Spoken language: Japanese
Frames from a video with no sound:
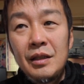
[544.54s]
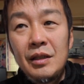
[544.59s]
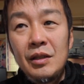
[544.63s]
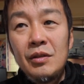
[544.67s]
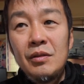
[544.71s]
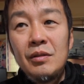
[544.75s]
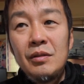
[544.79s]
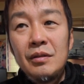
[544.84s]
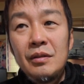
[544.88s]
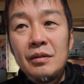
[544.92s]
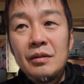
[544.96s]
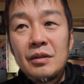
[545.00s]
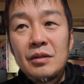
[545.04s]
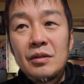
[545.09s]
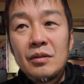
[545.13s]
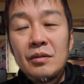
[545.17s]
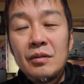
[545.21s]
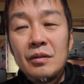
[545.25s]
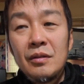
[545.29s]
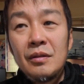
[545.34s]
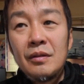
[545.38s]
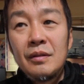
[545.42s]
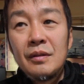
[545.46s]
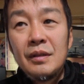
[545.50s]
ていうそ
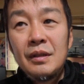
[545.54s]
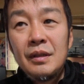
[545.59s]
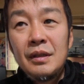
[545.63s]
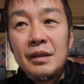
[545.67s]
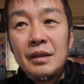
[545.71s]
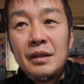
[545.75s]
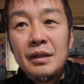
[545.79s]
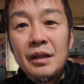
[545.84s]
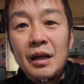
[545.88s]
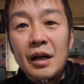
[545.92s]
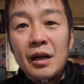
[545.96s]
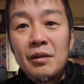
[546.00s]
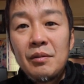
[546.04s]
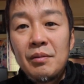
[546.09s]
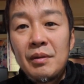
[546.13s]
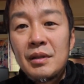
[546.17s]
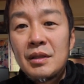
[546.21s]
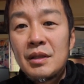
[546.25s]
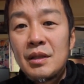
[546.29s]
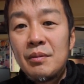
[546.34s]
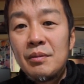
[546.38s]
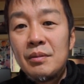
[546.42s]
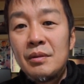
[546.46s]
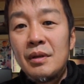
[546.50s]
の
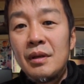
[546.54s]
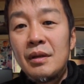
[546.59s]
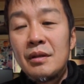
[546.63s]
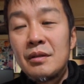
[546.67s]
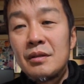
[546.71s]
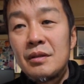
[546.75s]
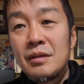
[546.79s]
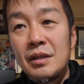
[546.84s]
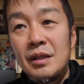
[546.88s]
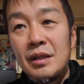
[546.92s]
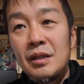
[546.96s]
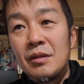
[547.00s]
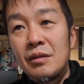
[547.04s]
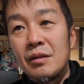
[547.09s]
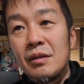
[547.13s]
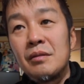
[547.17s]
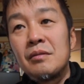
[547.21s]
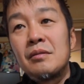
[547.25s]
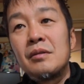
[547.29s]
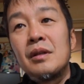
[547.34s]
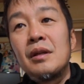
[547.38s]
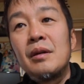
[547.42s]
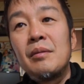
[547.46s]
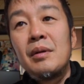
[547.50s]
α7R3 とかに
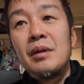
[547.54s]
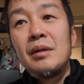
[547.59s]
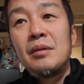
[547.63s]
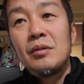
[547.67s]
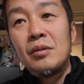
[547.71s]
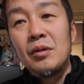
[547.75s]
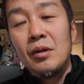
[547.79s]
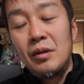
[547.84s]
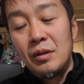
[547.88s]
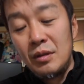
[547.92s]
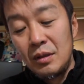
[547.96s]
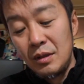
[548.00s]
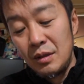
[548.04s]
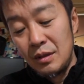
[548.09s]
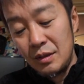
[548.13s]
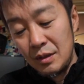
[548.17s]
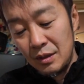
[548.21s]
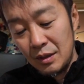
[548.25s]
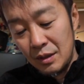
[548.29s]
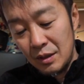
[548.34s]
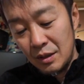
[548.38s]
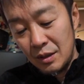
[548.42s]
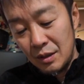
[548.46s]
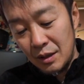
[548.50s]
比べると
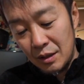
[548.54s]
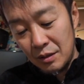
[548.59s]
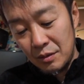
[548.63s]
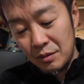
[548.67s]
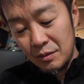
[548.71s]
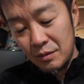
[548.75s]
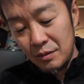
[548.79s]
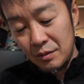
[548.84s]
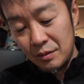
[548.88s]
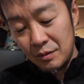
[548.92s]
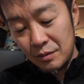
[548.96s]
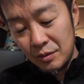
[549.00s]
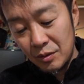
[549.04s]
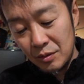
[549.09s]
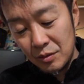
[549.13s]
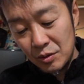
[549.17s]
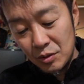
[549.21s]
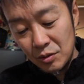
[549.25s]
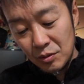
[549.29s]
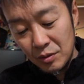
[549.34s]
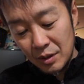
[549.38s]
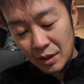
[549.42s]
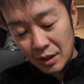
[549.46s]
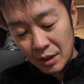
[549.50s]
あの特
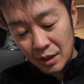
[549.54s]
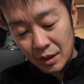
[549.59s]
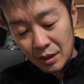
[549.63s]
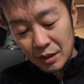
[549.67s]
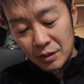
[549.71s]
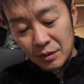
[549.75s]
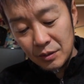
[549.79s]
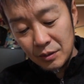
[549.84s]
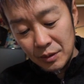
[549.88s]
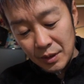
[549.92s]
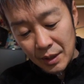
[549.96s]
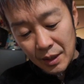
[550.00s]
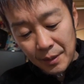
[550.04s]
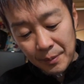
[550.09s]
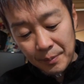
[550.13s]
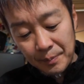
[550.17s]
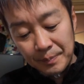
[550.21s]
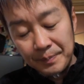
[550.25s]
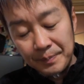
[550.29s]
徴があるので